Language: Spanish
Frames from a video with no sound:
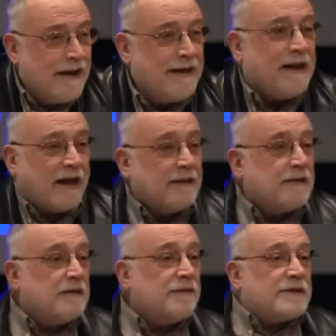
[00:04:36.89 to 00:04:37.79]
Y la
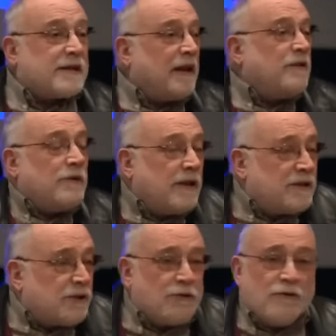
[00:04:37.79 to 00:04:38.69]
gente dice es que la ayuda de
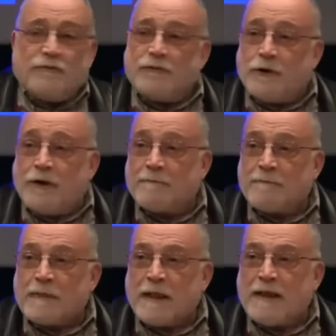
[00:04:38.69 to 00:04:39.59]
desarrollo no funciona.
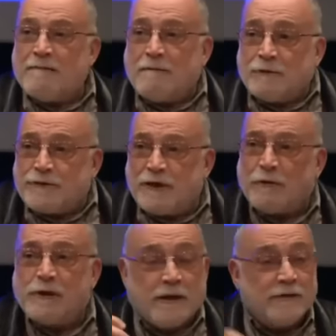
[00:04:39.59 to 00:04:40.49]
Llevamos
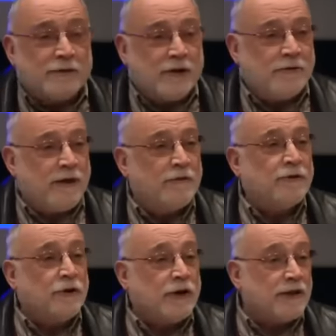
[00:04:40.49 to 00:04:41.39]
50 años
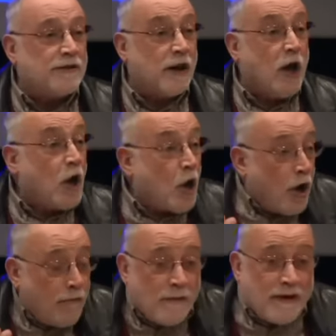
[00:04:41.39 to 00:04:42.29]
ayudando y no crecen.
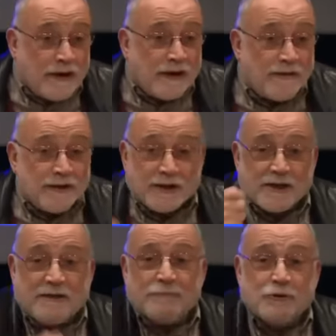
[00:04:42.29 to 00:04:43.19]
¿Cómo van a crecer si
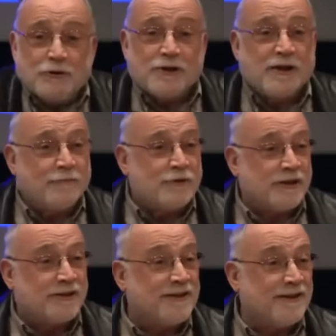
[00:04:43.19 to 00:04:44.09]
les damos uno y les quitamos
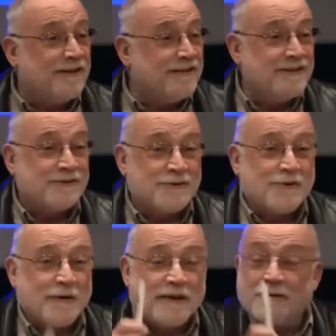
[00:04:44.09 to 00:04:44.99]
seis? Esto es
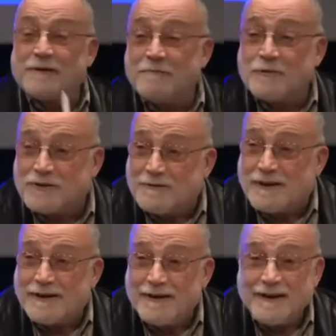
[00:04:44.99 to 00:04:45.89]
completamente
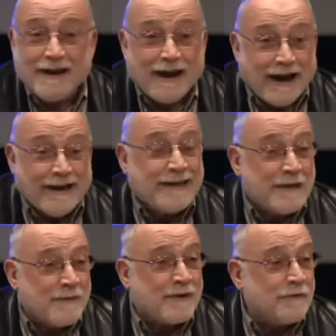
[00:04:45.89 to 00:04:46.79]
imposible. Hay
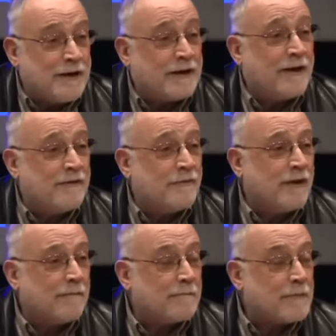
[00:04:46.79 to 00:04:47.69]
que perdonar la
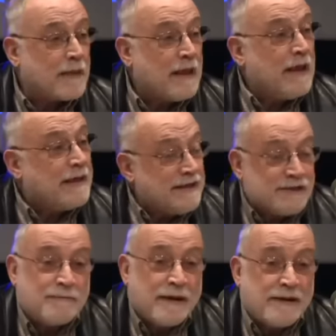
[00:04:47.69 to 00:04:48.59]
deuda. Y
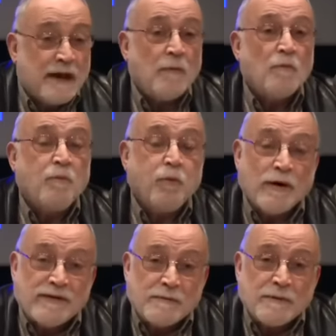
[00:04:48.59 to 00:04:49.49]
España
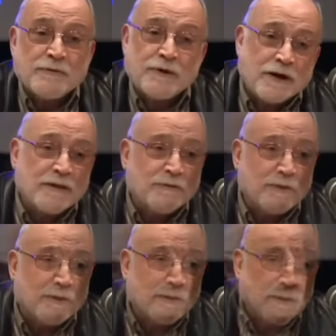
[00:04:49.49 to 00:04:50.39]
puede perdonar la
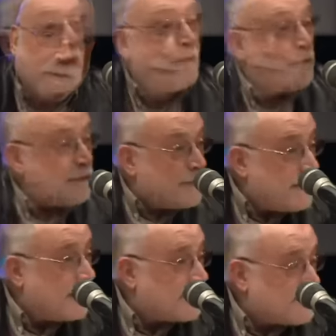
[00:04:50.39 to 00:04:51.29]
deuda.
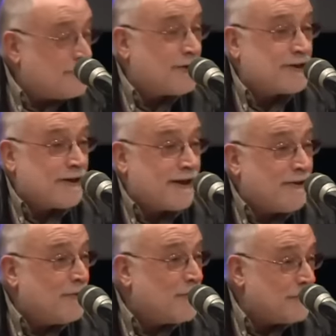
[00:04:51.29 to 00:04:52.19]
¿Podría la señora
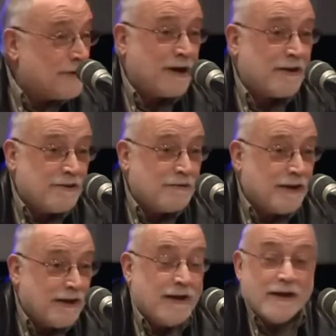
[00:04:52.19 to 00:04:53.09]
Salgado perdonar la
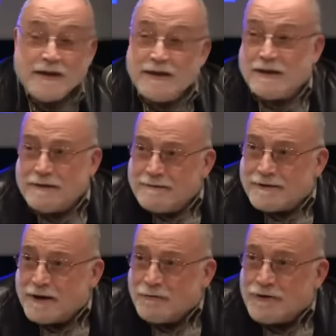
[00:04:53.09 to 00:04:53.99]
deuda y
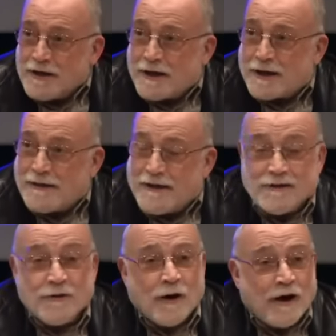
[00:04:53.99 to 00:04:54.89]
renunciar cada
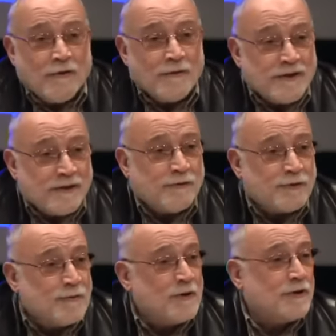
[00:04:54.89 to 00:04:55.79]
año a
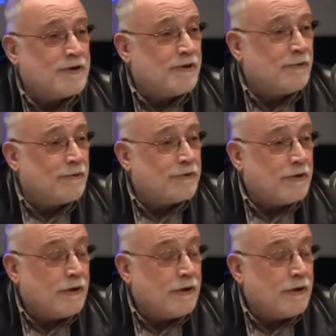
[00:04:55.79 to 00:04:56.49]
900 millones de euros?